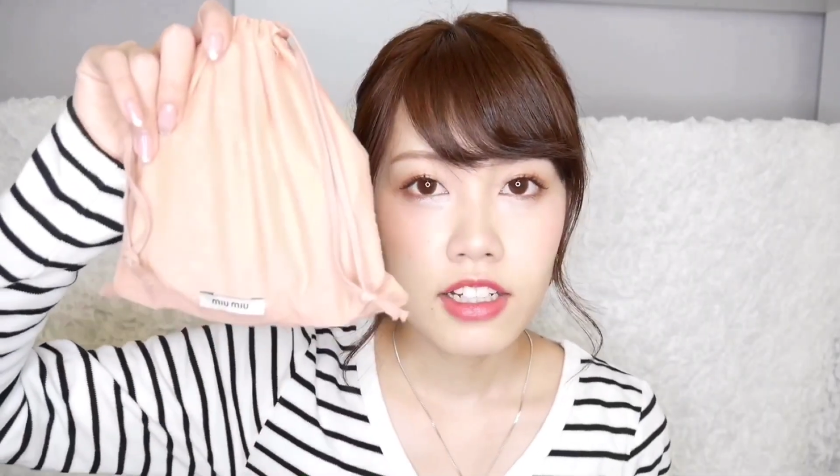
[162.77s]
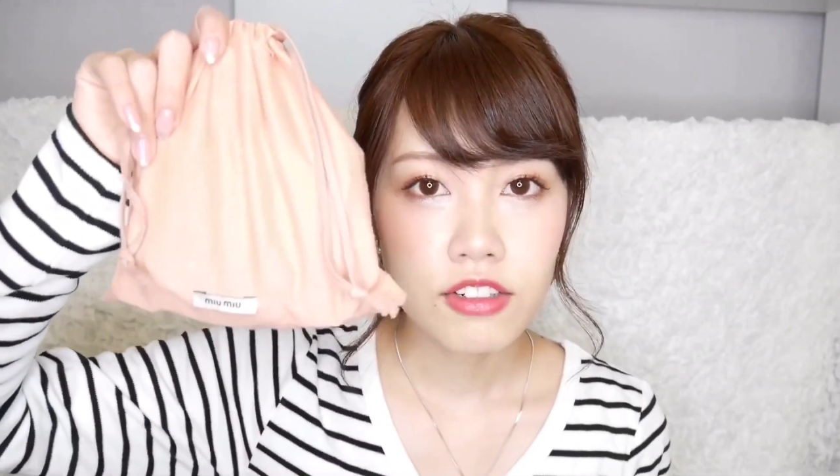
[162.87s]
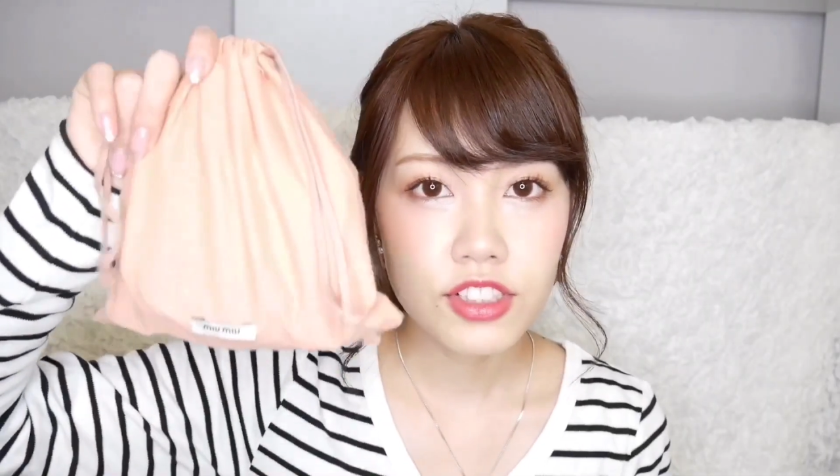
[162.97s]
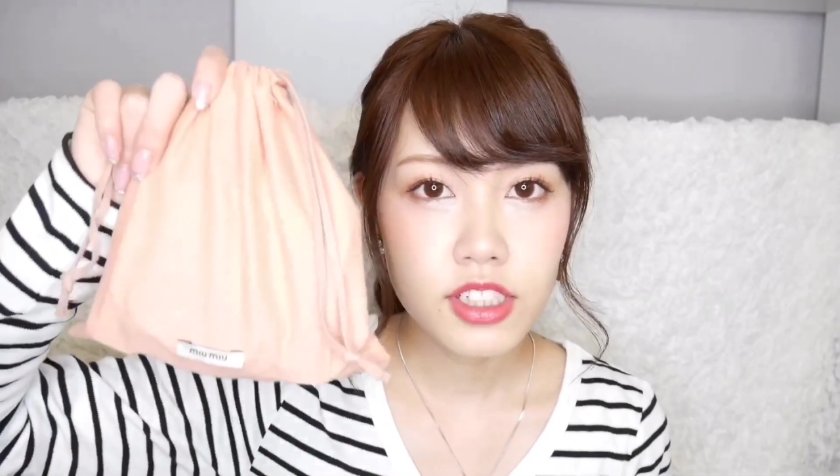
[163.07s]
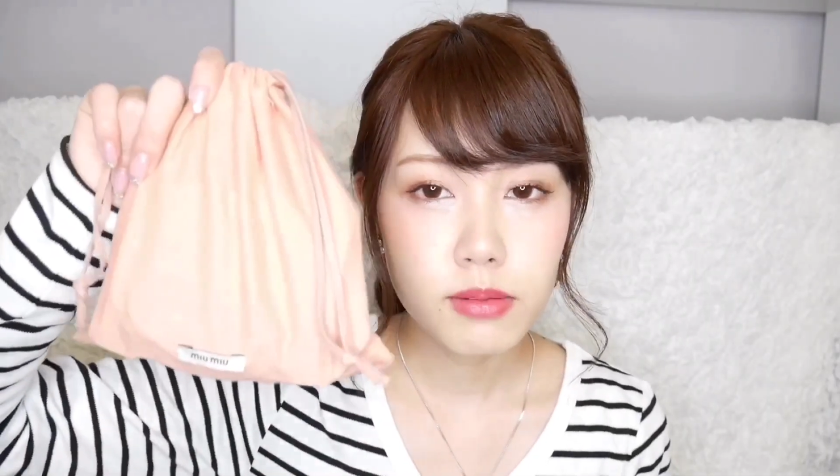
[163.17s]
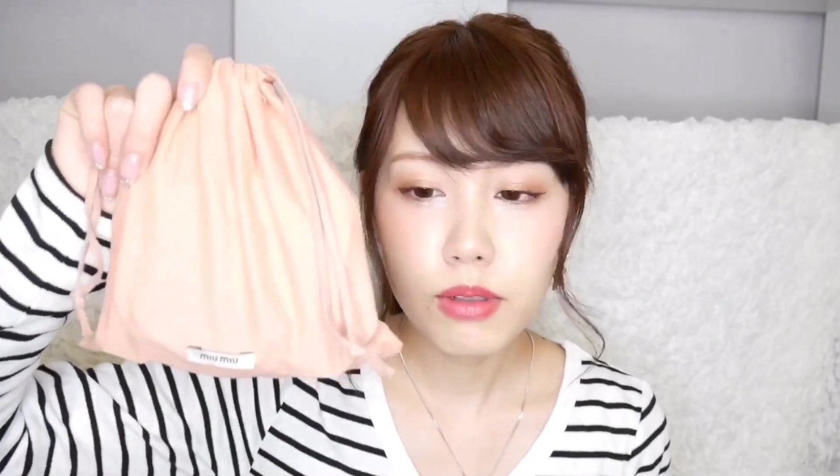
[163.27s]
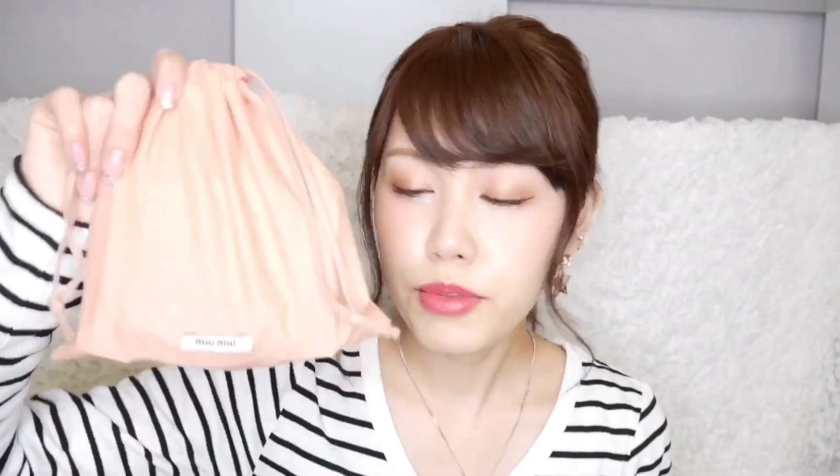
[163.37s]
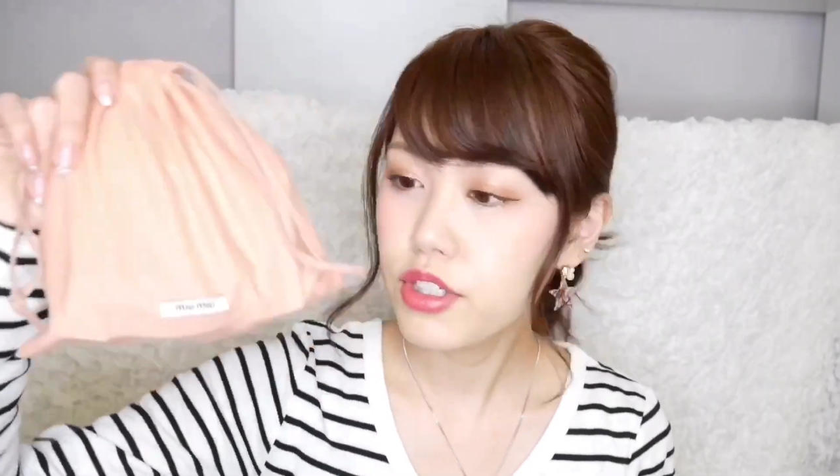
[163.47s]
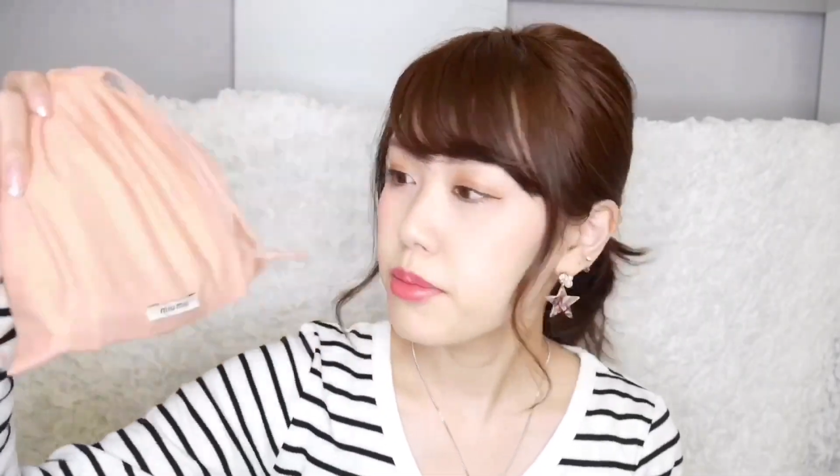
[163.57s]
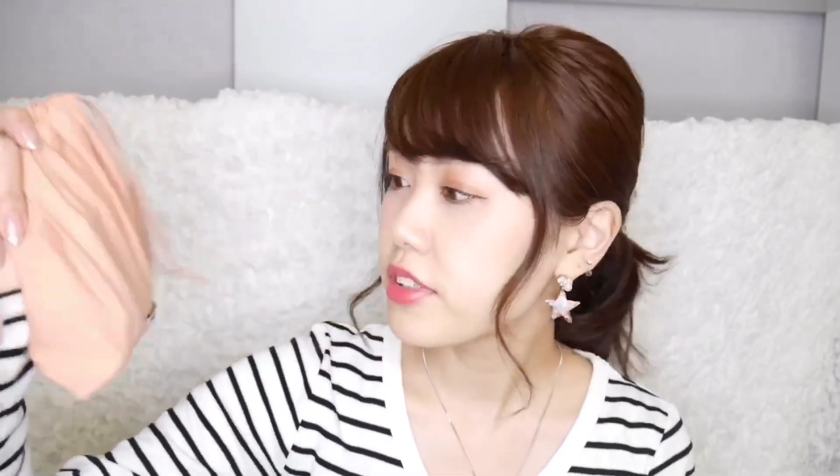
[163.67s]
こちらも
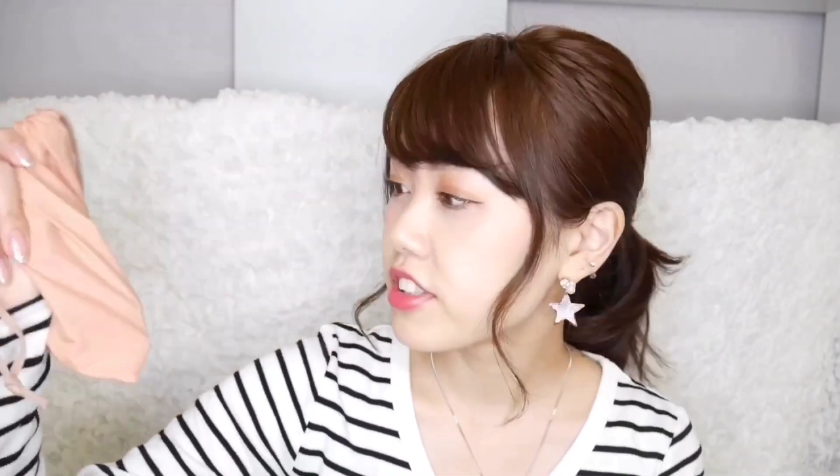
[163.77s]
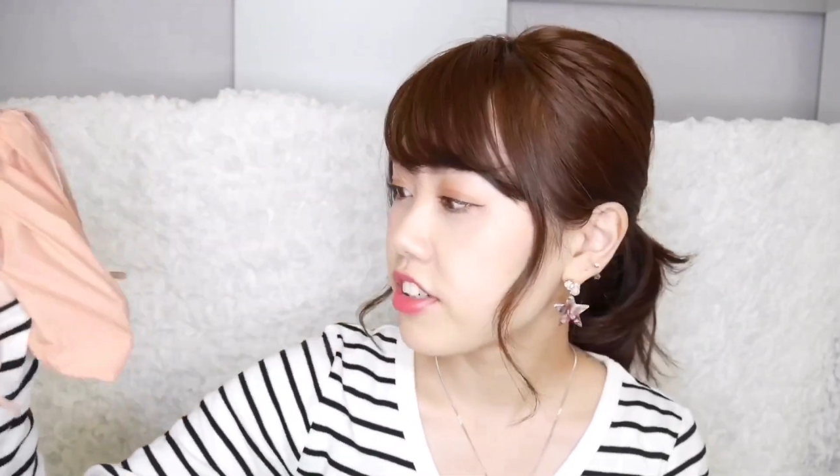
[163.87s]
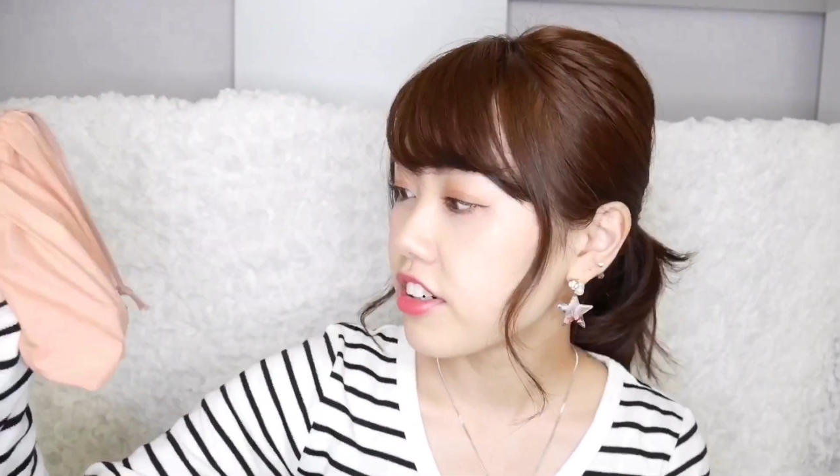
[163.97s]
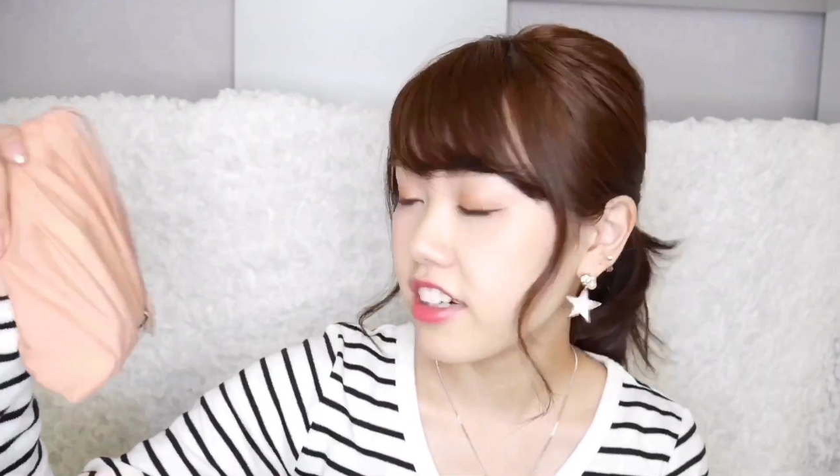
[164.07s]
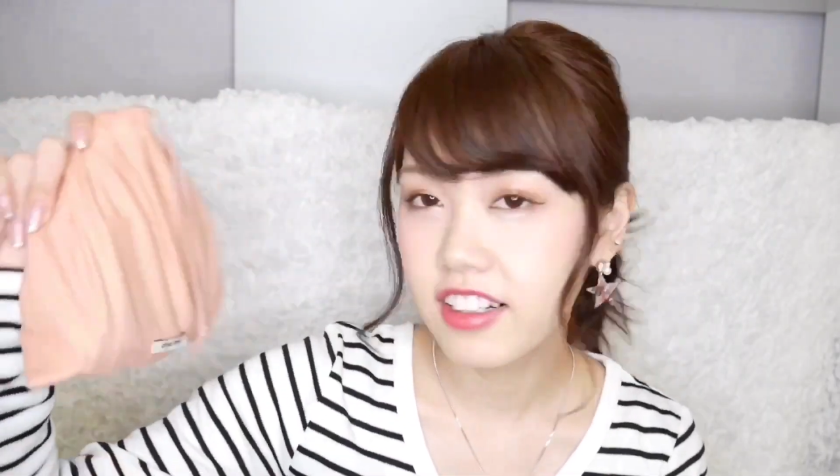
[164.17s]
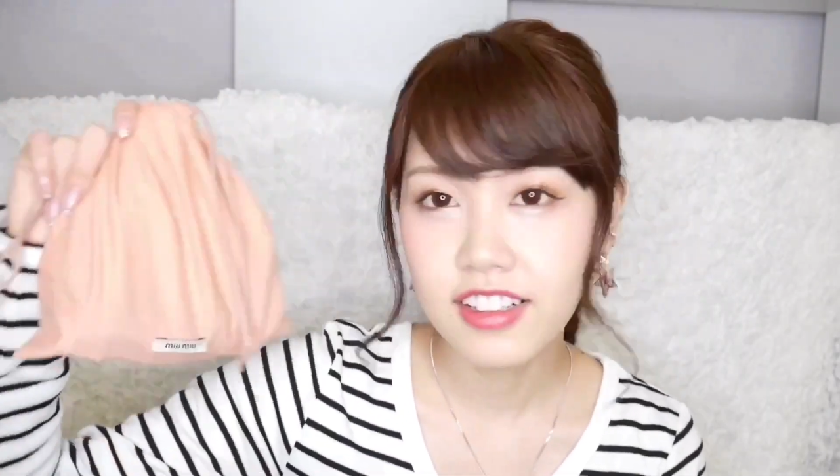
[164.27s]
ミュウミュウの